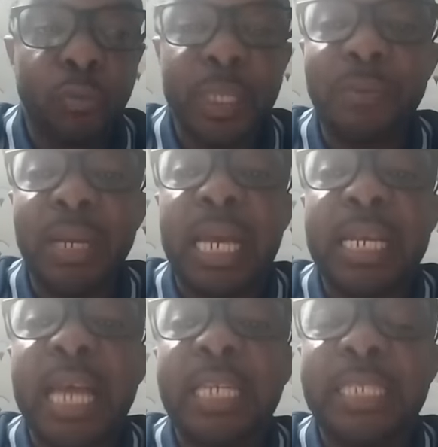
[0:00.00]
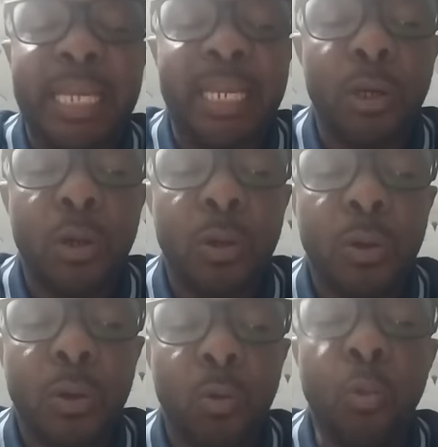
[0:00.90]
trouvé devant la réalité,
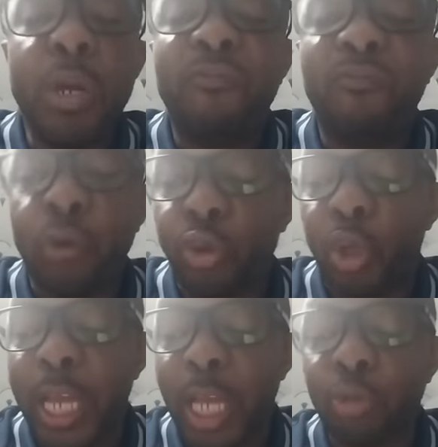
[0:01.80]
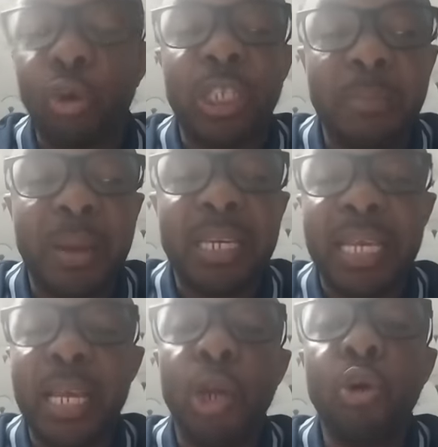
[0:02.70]
où les fonctionnaires t'ont
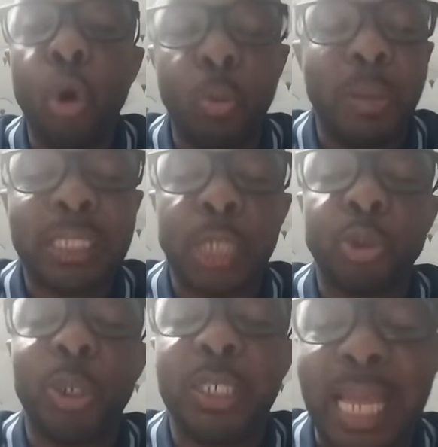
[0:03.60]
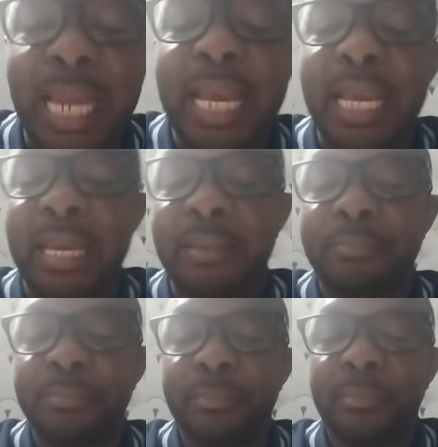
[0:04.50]
demandé l'augmentation des salaires,
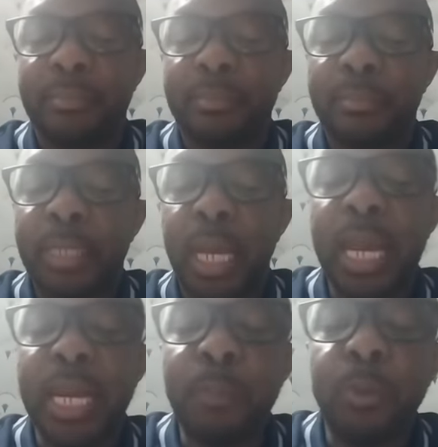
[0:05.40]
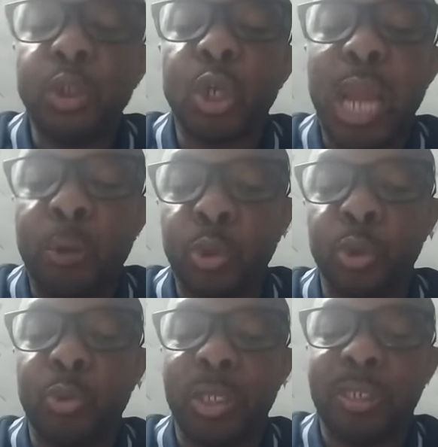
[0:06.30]
la réponse est là
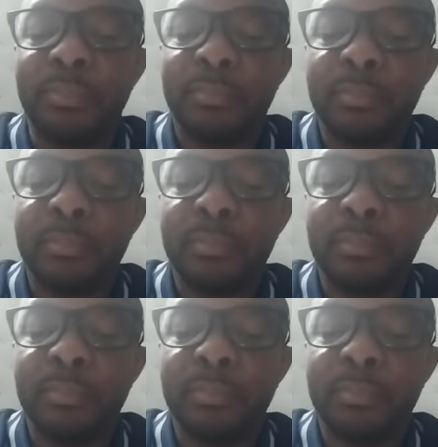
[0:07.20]
aujourd'hui.